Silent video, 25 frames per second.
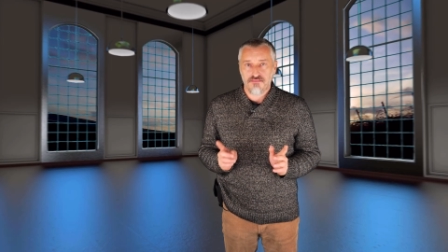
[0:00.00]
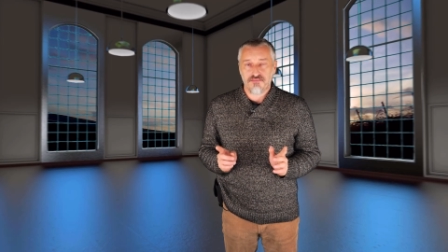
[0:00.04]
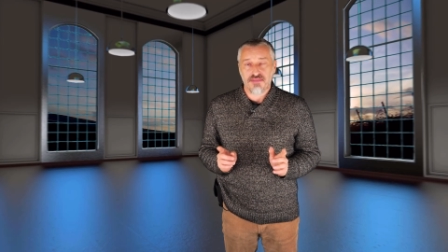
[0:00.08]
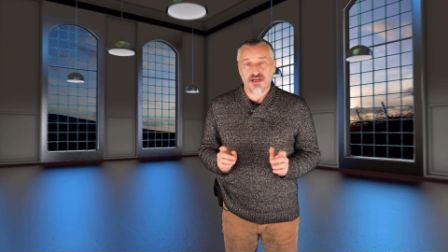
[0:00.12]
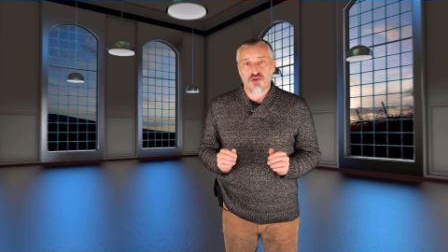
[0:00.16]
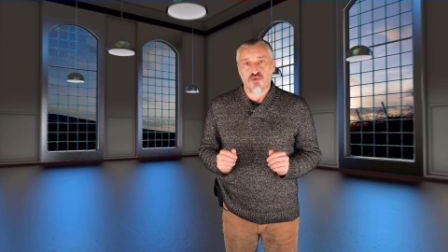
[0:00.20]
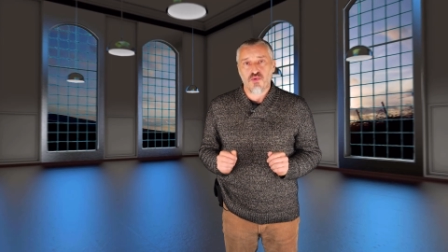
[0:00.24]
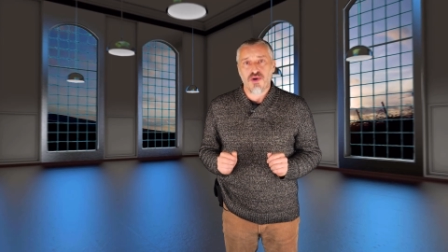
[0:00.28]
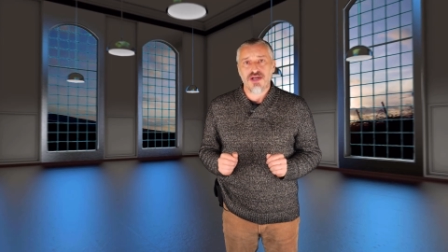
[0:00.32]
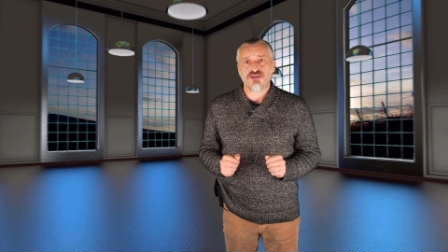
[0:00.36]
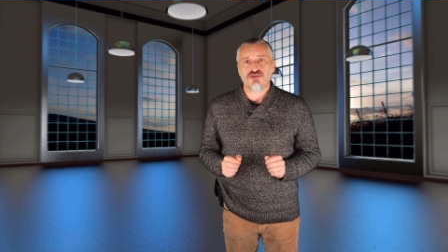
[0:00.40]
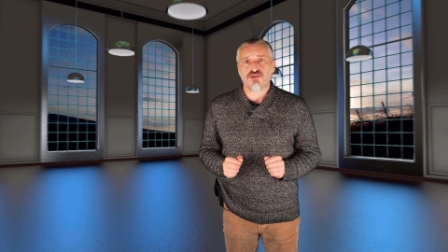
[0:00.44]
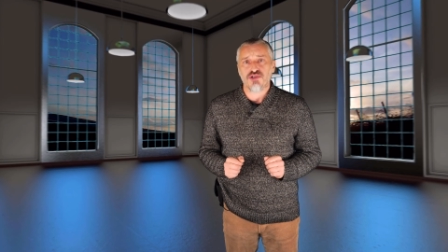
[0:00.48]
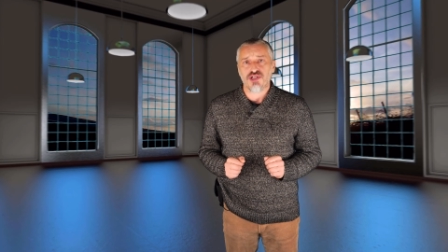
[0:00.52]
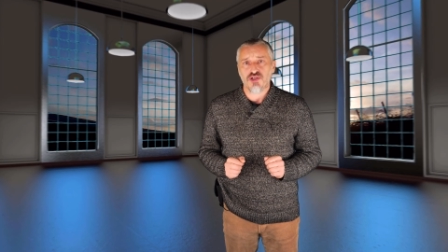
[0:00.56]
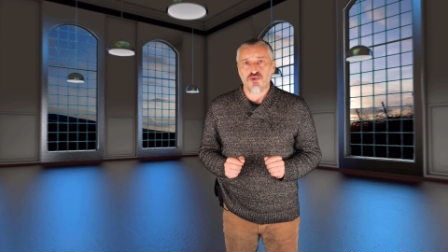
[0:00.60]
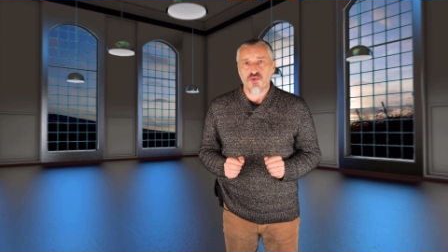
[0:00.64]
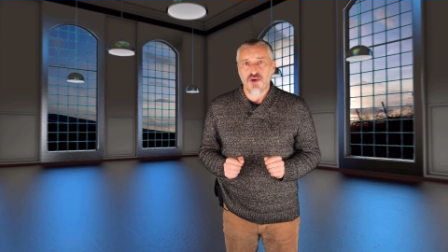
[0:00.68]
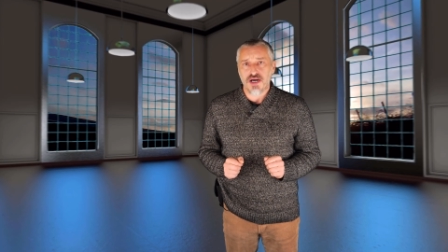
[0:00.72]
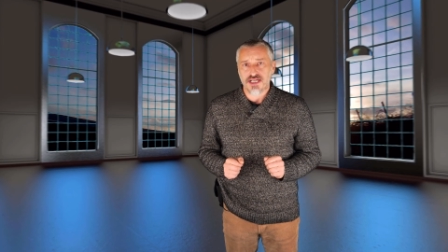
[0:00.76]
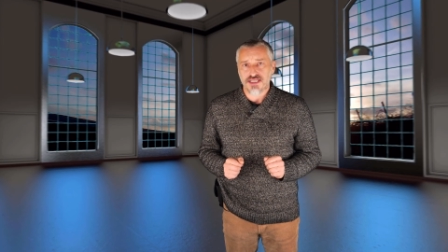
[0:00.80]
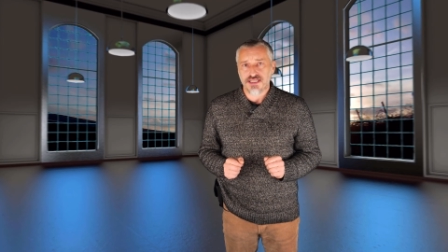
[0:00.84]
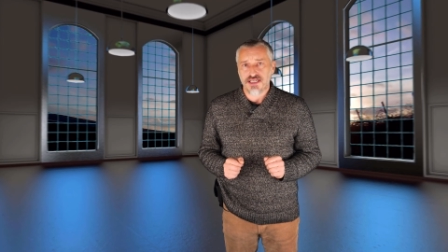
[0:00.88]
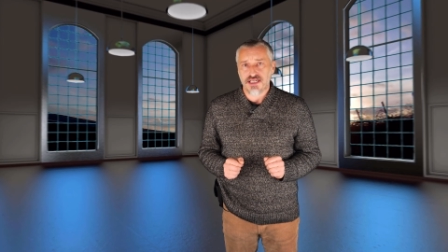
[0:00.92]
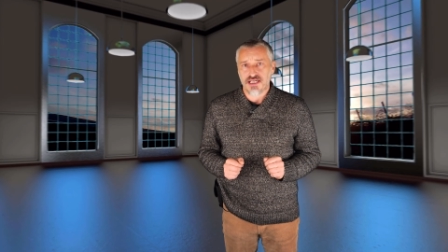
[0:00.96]
Per quanto
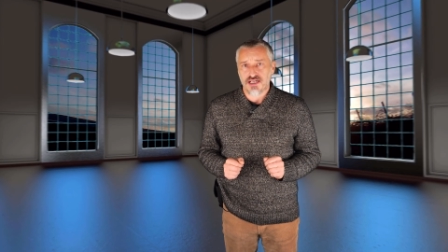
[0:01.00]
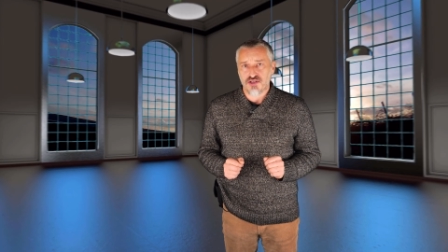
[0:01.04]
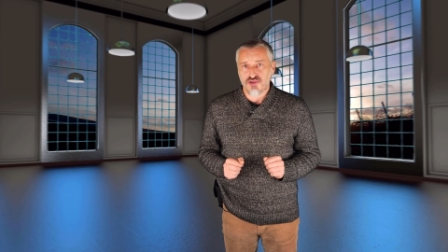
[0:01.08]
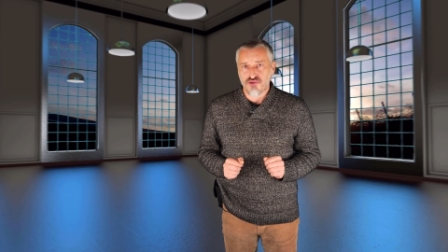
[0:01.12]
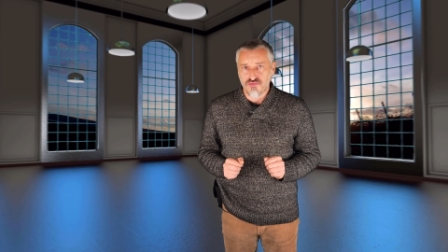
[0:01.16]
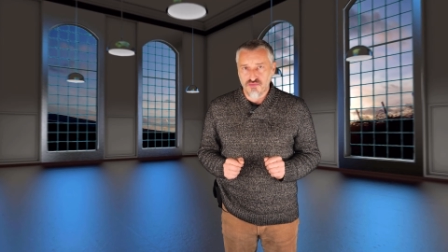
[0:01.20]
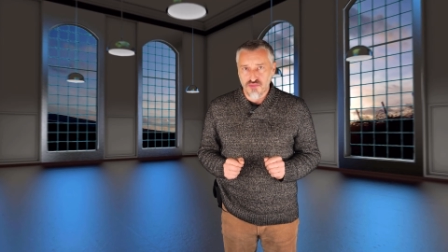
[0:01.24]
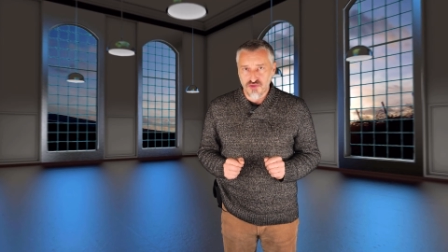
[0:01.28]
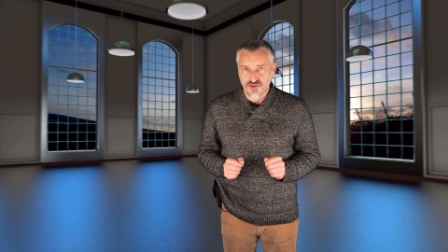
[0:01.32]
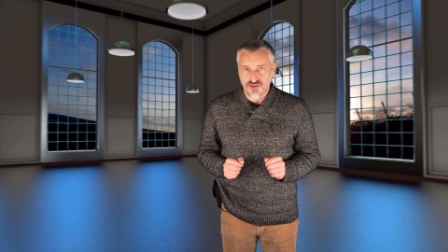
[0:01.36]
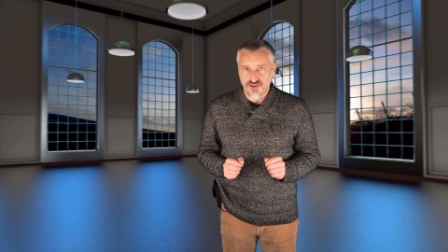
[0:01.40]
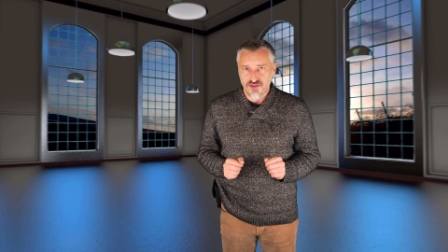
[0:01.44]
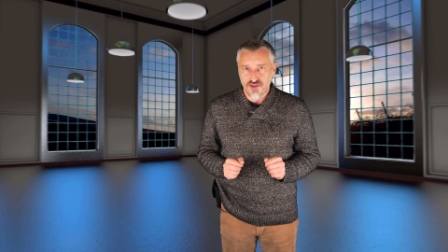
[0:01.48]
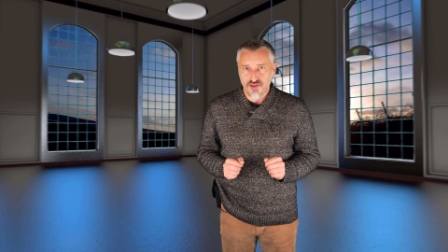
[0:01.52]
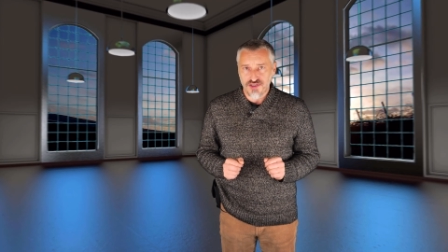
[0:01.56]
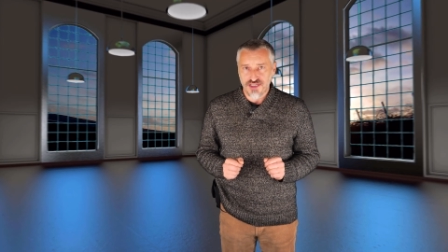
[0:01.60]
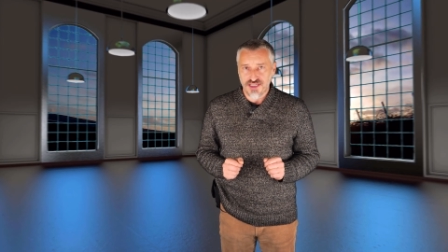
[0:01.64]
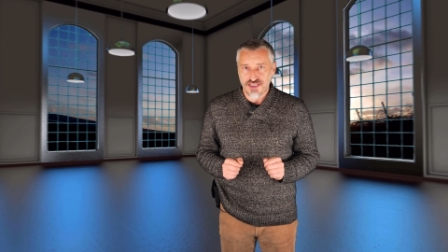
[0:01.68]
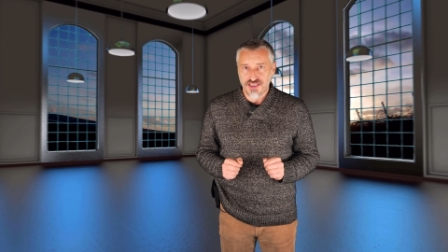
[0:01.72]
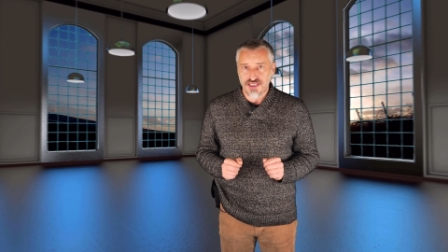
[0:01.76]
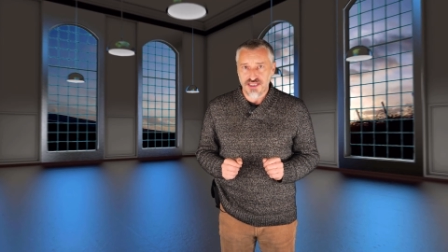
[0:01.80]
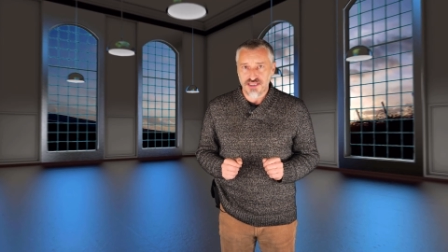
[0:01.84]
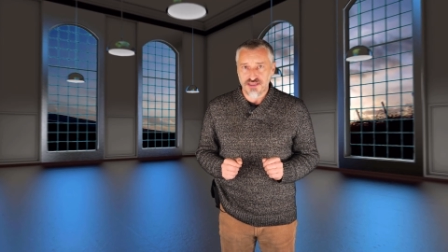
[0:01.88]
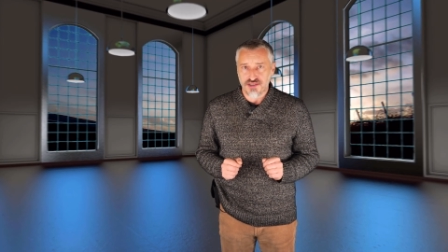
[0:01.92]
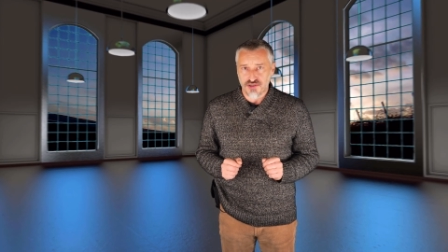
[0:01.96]
riguarda la
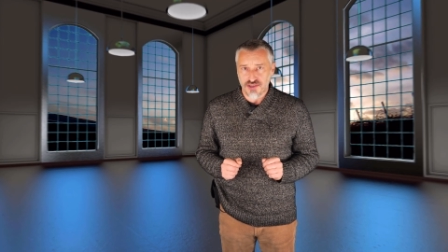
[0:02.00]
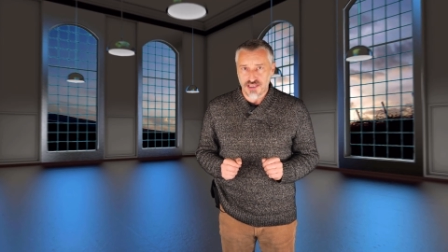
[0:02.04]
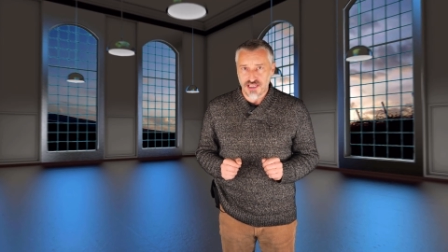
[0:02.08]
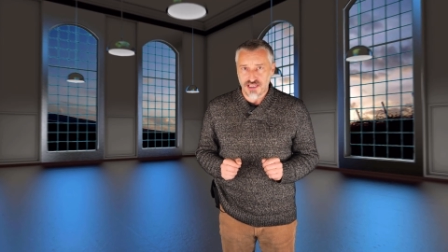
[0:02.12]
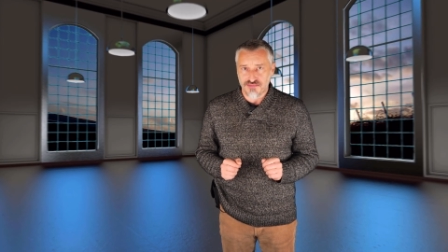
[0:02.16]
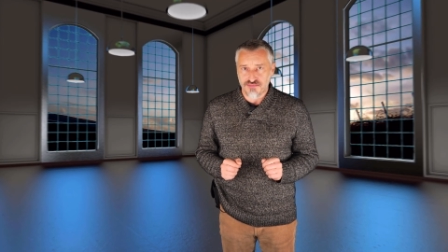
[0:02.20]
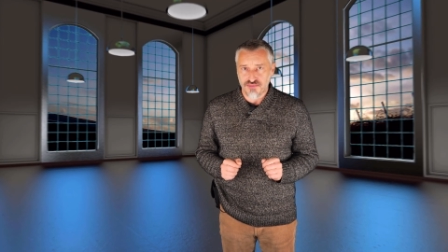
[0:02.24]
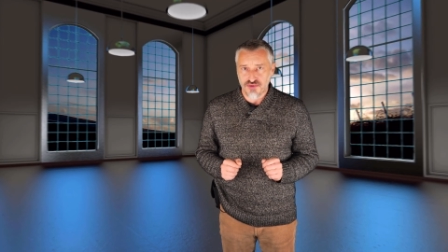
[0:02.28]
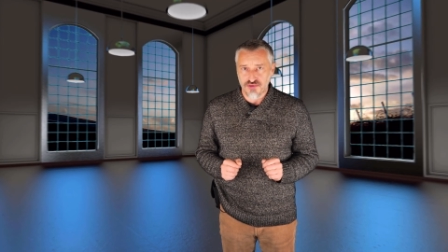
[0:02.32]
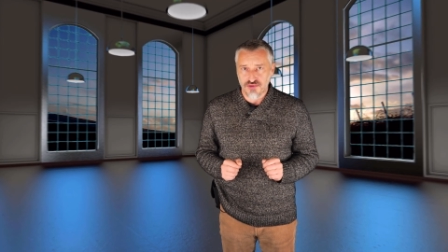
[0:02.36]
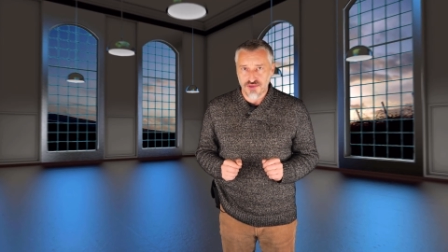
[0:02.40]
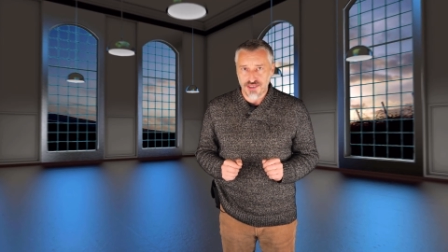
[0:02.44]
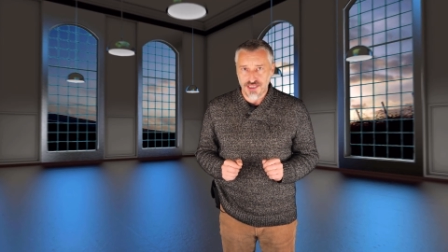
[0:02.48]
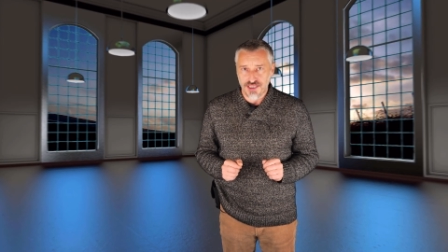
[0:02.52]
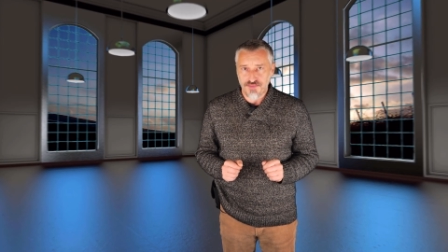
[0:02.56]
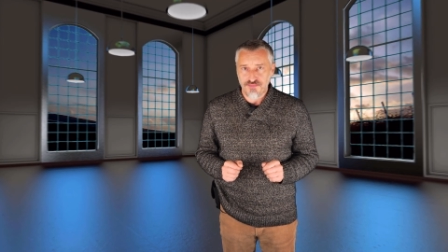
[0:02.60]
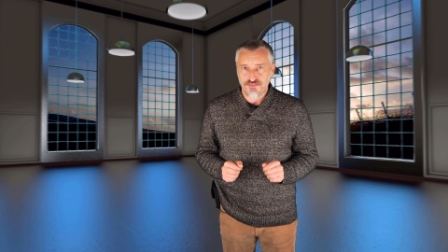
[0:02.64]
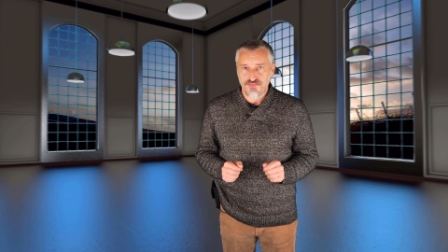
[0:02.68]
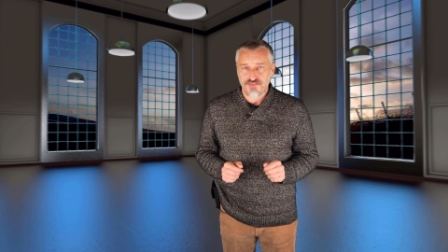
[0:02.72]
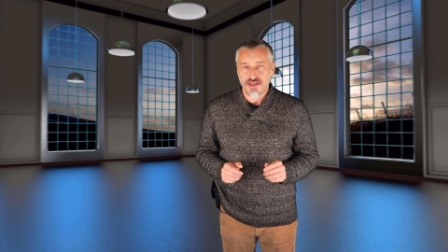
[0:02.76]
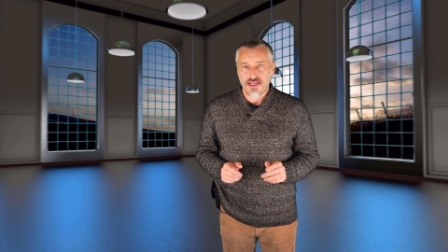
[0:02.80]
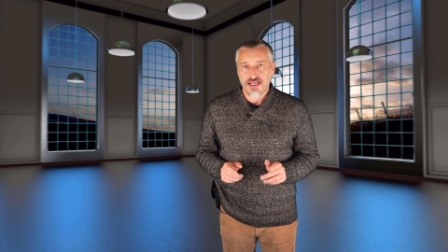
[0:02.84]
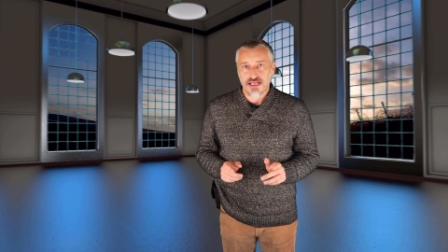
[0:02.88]
combustione di idrocarburi,